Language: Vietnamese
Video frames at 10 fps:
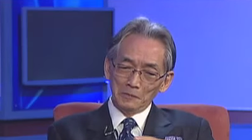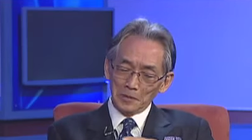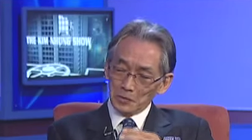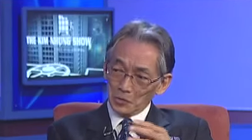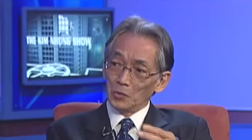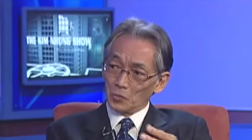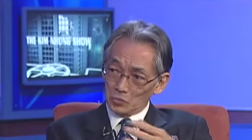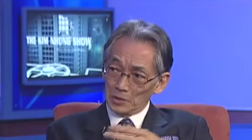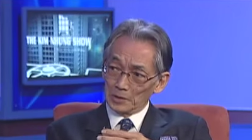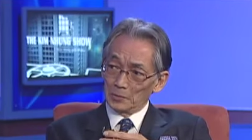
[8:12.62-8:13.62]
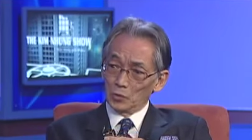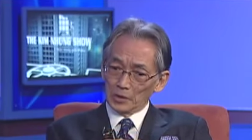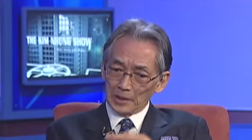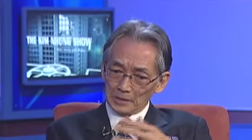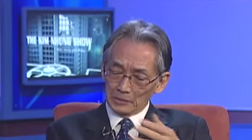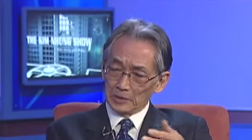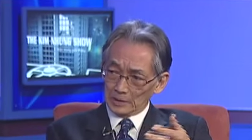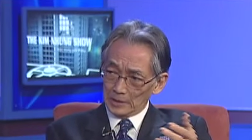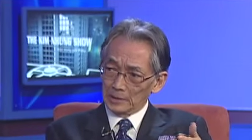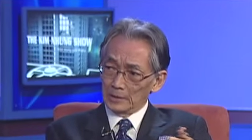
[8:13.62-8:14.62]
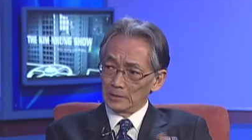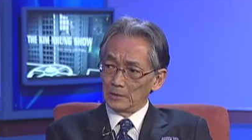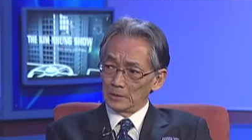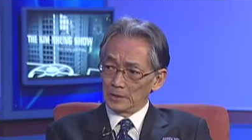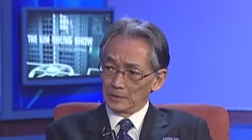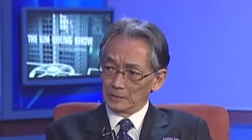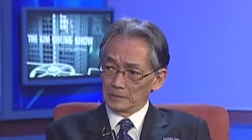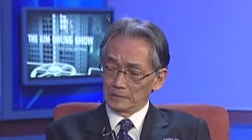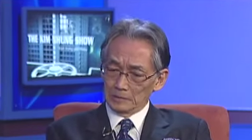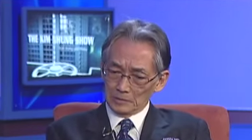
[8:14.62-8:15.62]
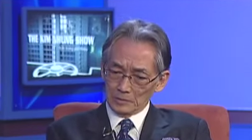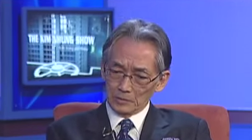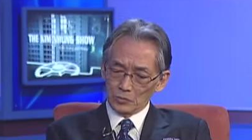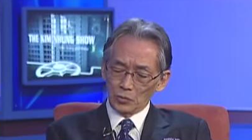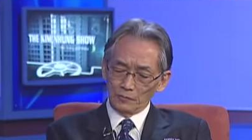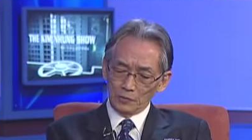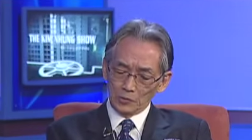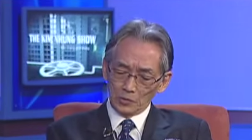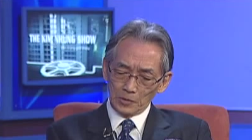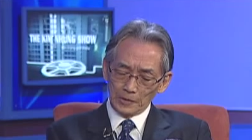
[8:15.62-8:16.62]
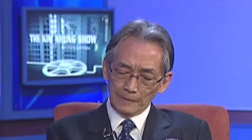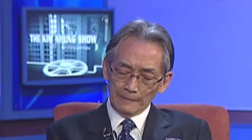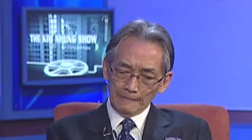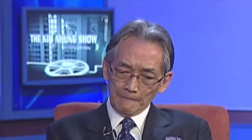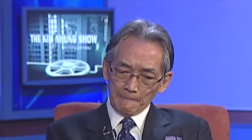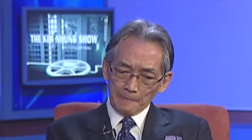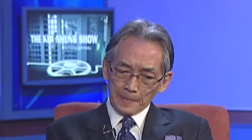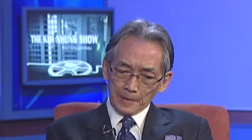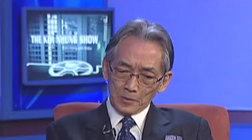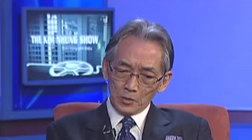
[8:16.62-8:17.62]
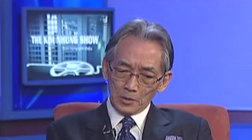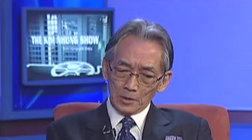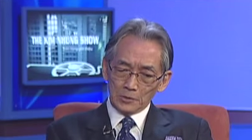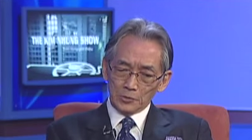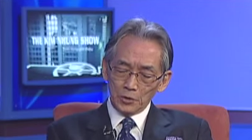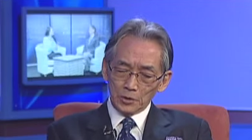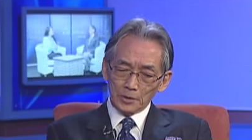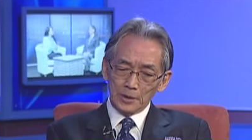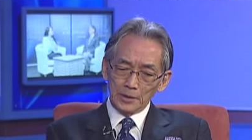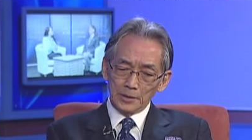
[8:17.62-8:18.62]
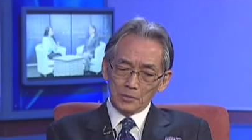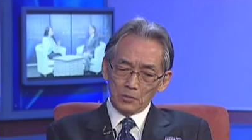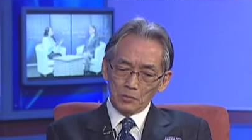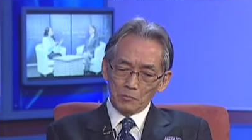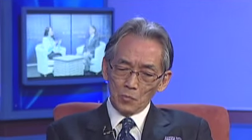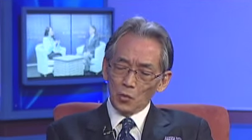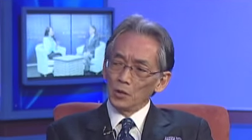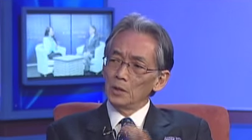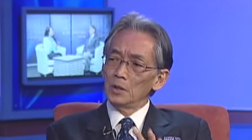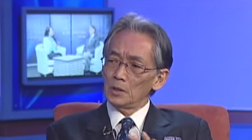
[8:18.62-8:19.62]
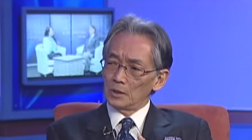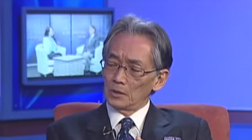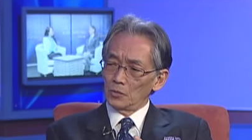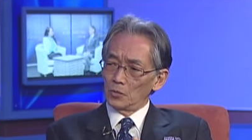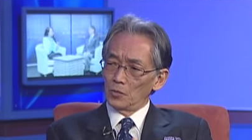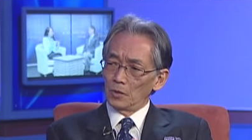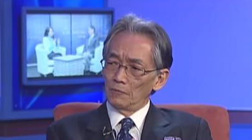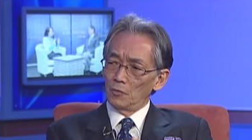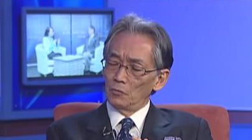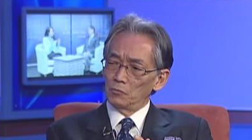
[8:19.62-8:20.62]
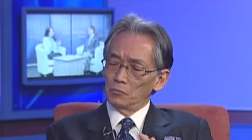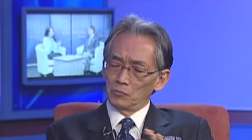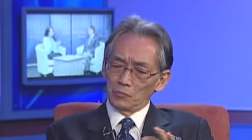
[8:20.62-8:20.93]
và cái đó nó cũng là cái bối cảnh nó dẫn đến cái thượng đỉnh ờ, cái tuần vừa rồi đó tức là trước đây có bốn nước của vùng